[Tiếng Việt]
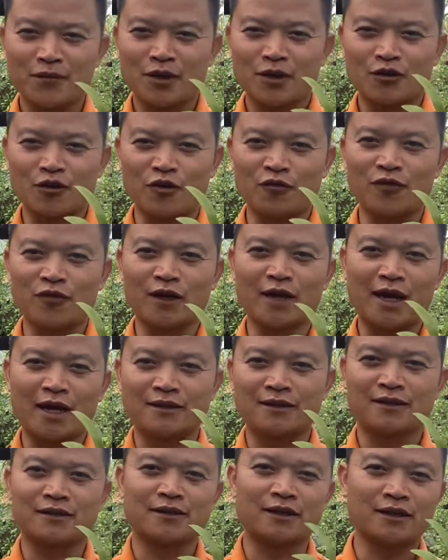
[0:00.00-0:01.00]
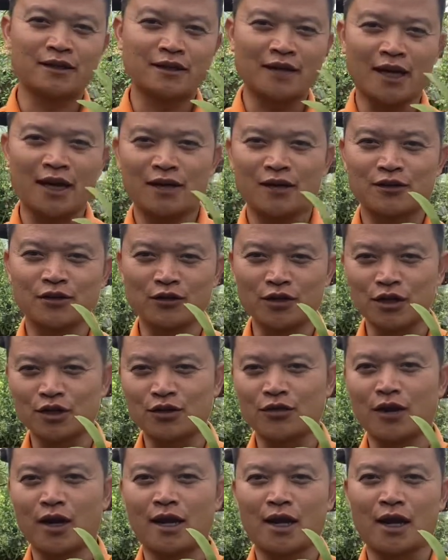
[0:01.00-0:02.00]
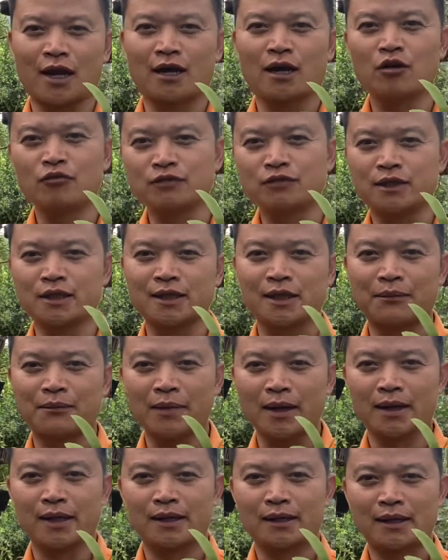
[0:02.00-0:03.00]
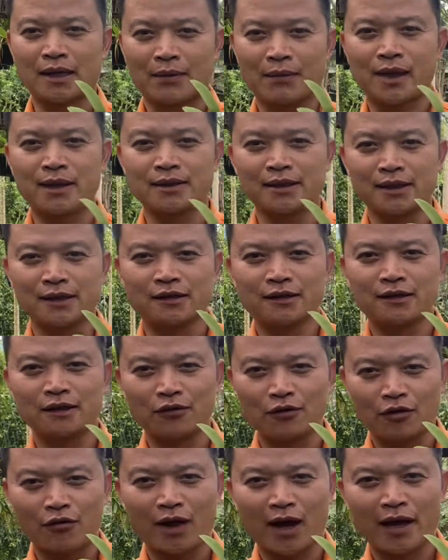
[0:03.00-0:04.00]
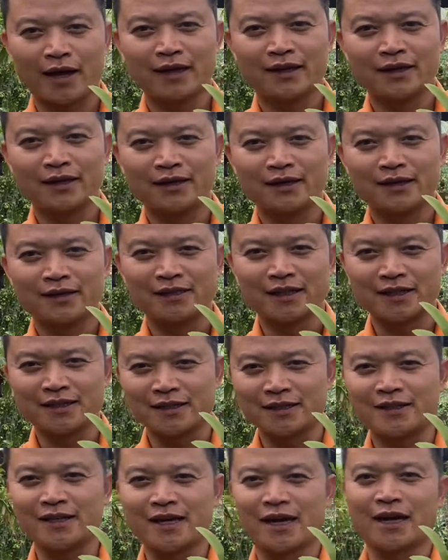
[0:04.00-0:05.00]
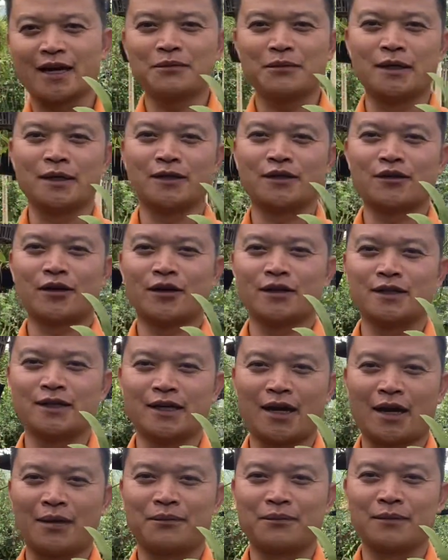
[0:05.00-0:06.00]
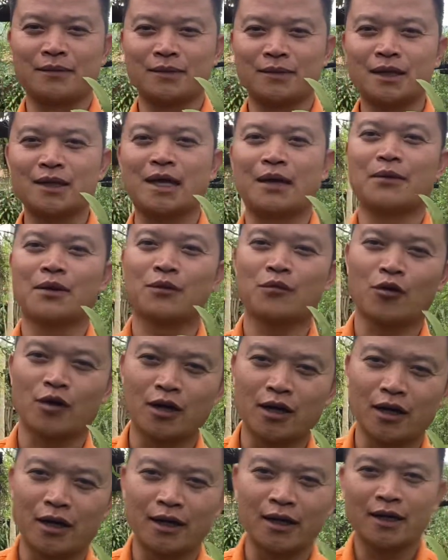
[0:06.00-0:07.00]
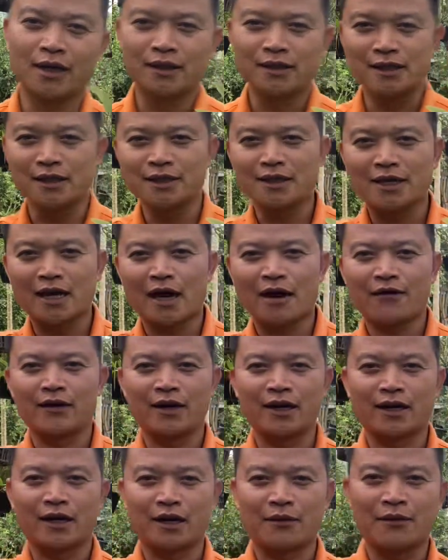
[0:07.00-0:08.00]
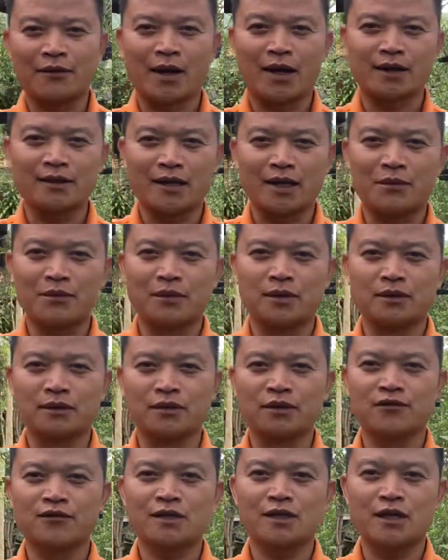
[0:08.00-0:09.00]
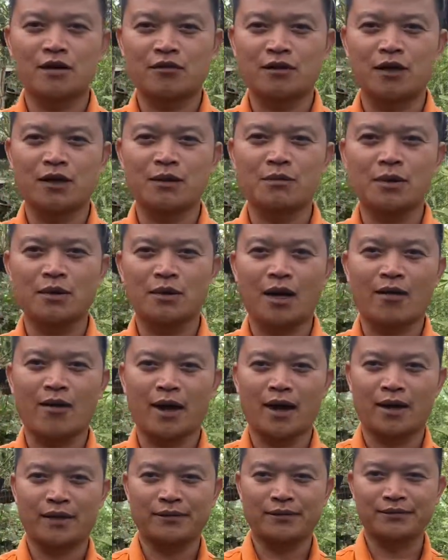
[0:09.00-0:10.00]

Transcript: cho vườn lan Trường Sơn nhé Số điện thoại là 0987 829 002 Sẽ chia sẻ hết mình cho anh chị em Rất cảm ơn mọi người Xin chào và hẹn gặp lại anh chị em ở những video clip tiếp theo ạ